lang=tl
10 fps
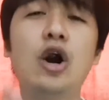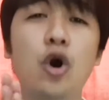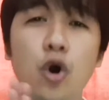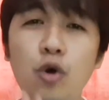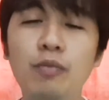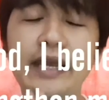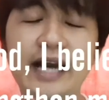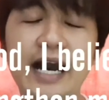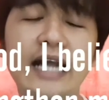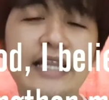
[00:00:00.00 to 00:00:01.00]
Oh my
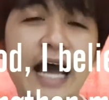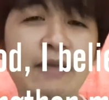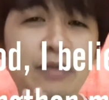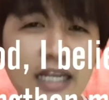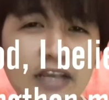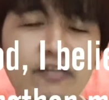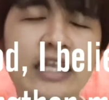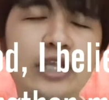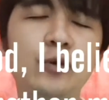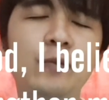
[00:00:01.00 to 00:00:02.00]
God, I believe in
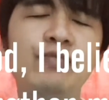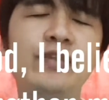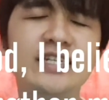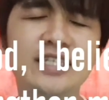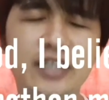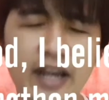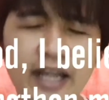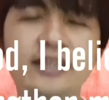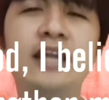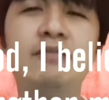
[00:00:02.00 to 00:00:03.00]
you.
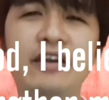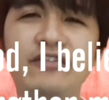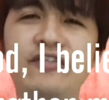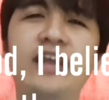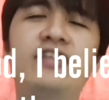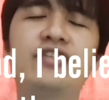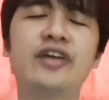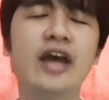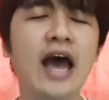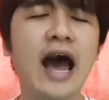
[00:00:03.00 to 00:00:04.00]
Strengthen my faith.
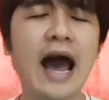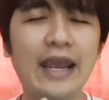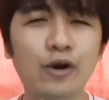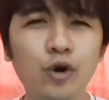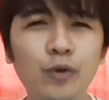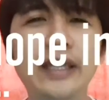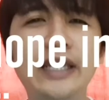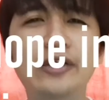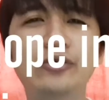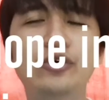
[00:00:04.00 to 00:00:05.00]
I hope
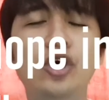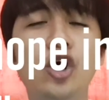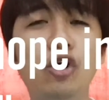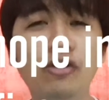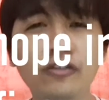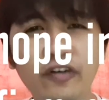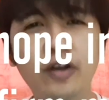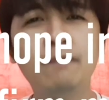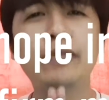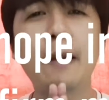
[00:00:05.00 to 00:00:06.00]
in you.
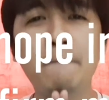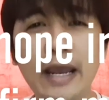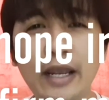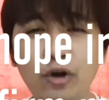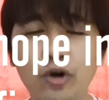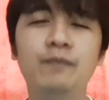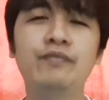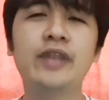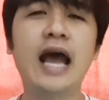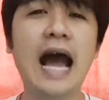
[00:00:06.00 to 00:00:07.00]
Confirm my hope.
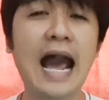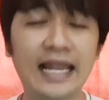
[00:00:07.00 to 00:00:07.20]
I